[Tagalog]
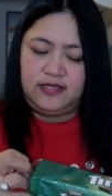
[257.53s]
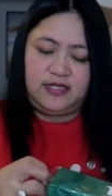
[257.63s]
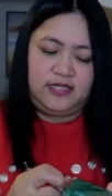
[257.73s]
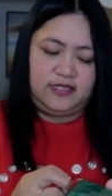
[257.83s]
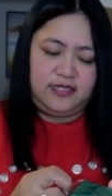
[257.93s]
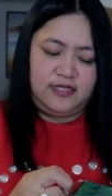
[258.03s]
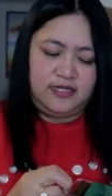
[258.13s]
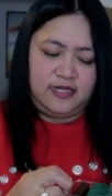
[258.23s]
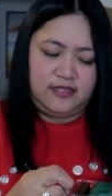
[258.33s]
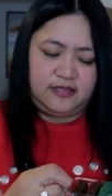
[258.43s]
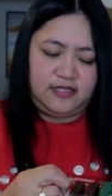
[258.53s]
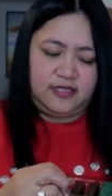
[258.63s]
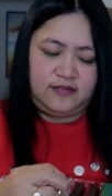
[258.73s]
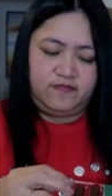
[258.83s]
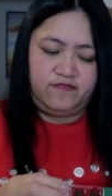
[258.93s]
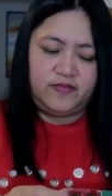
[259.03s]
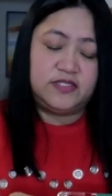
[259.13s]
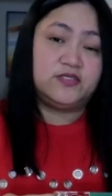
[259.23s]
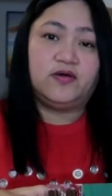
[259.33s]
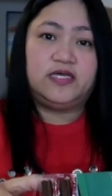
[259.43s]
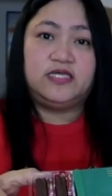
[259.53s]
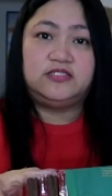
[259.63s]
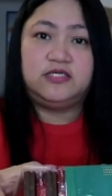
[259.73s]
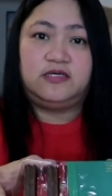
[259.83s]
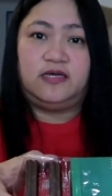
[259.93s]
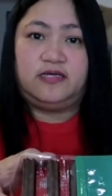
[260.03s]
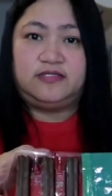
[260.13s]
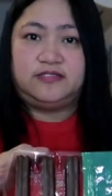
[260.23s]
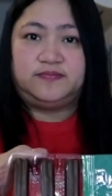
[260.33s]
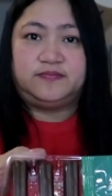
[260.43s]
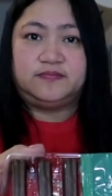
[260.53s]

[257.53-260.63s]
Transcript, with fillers: tignan natin. So, ayan siya guys